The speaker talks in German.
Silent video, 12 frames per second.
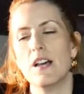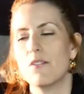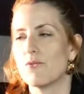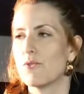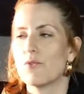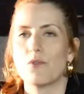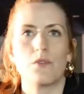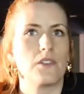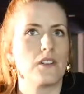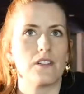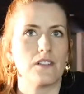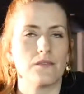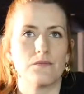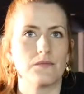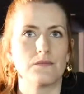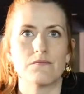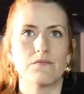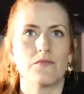wo,
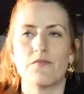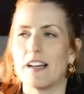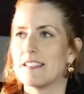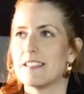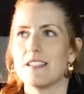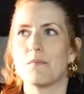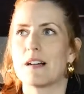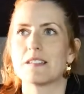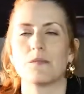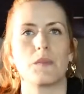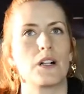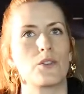ähm, weiß ich nicht, maximal